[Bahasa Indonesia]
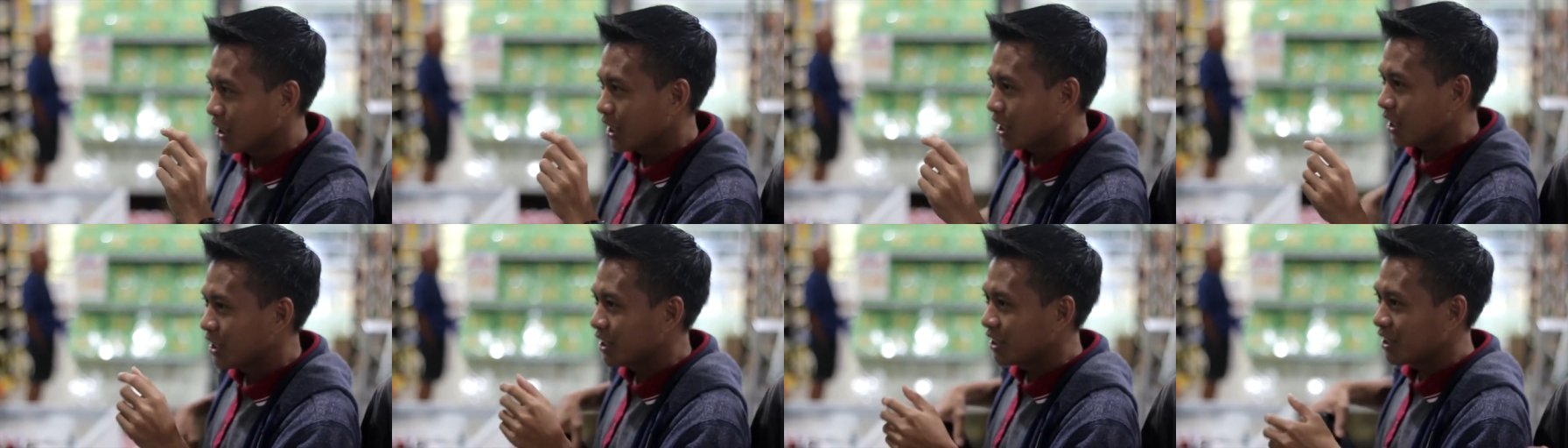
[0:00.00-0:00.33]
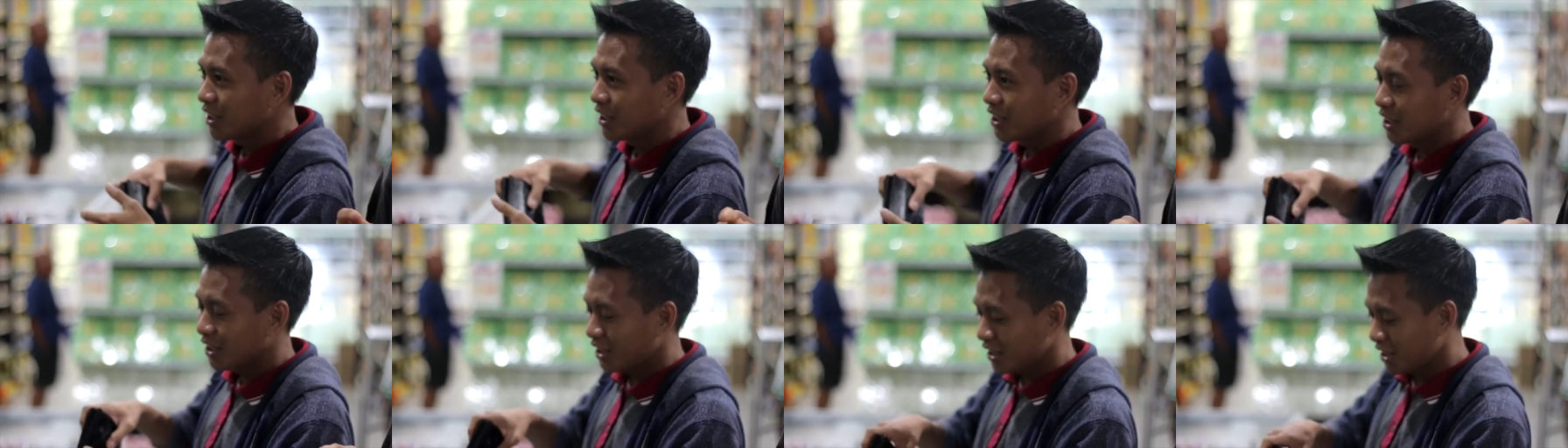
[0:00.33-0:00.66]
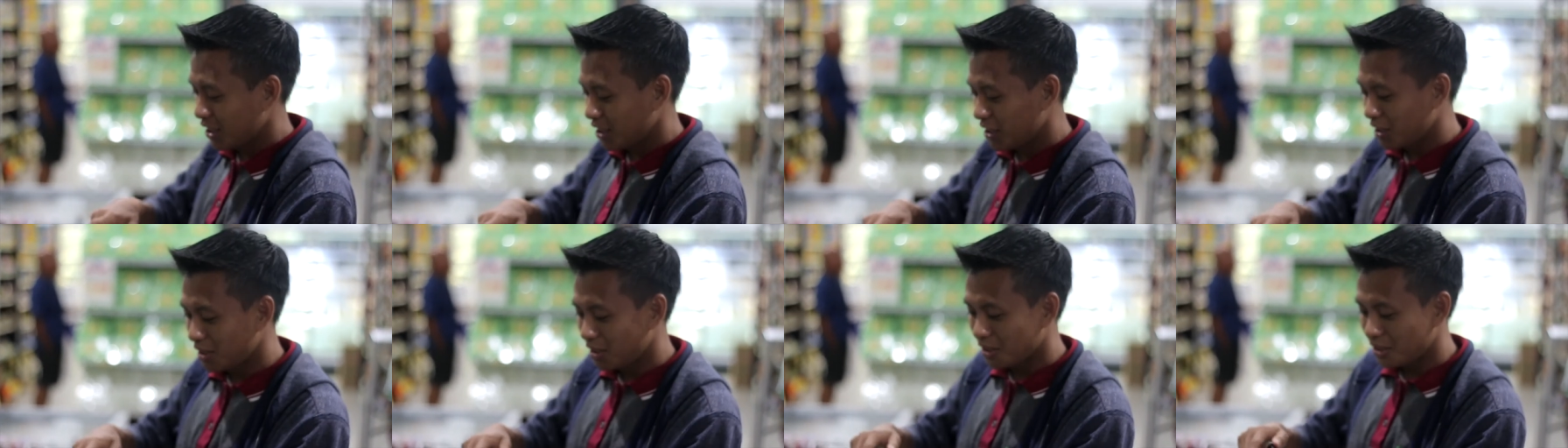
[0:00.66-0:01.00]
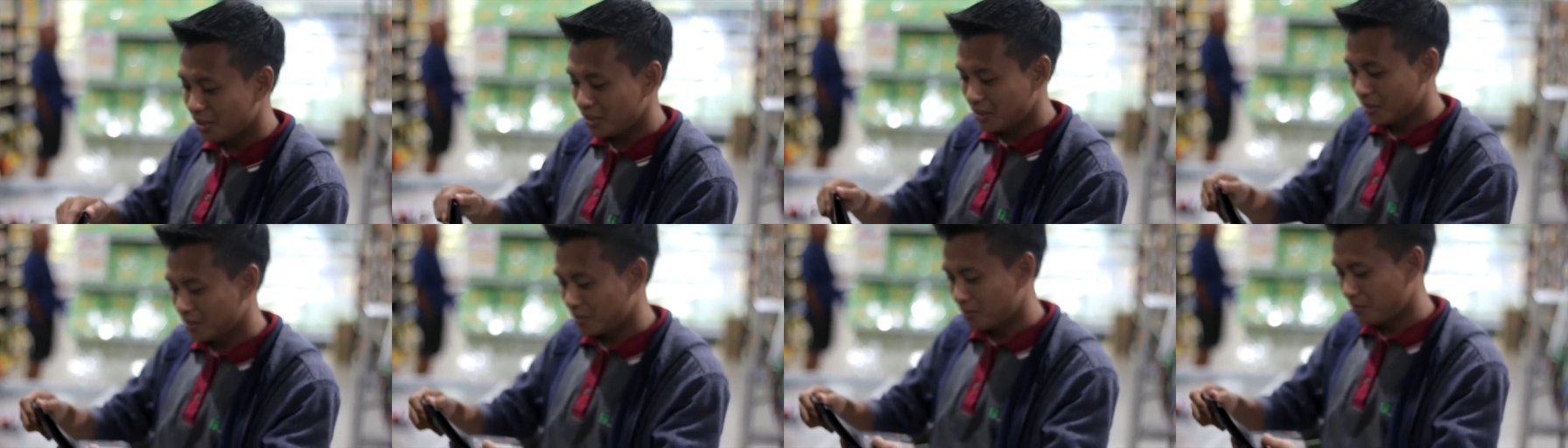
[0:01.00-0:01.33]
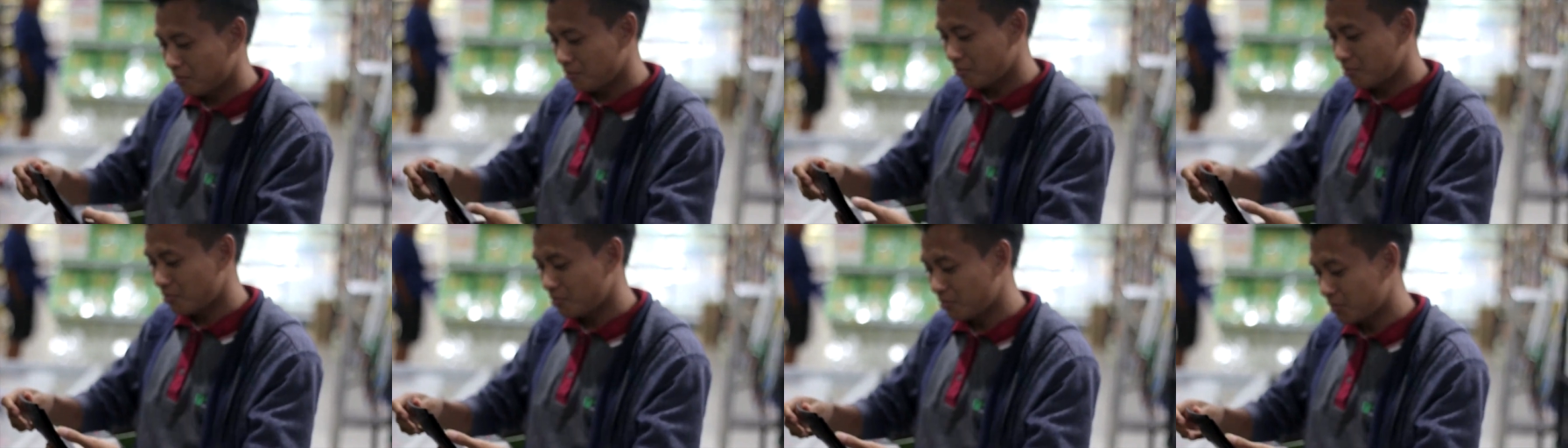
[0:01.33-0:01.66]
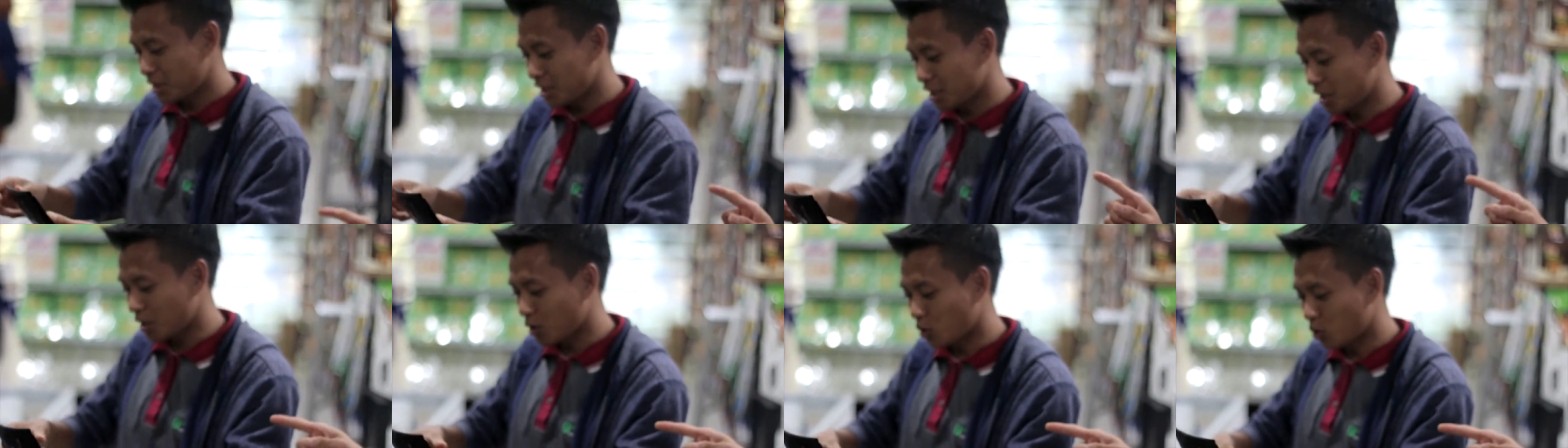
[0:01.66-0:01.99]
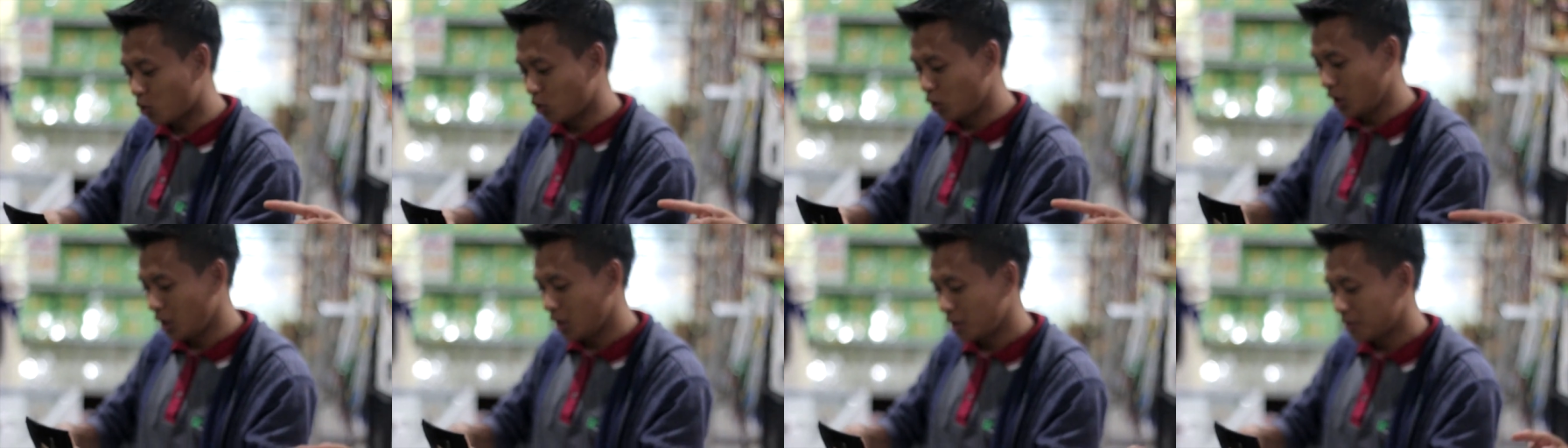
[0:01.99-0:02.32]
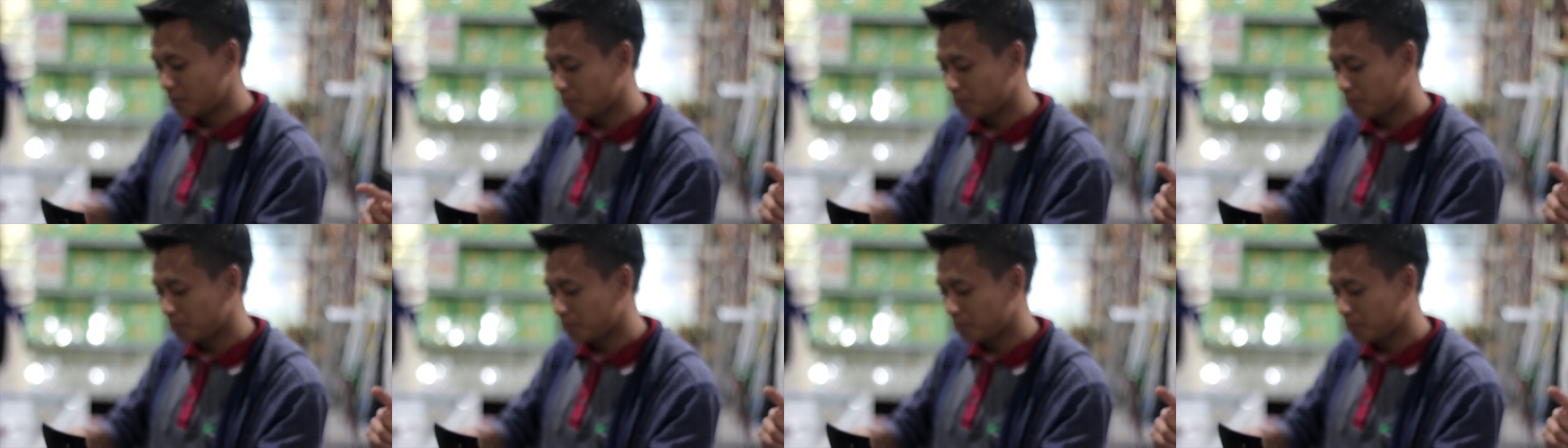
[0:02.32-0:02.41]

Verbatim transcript: Yani madanul.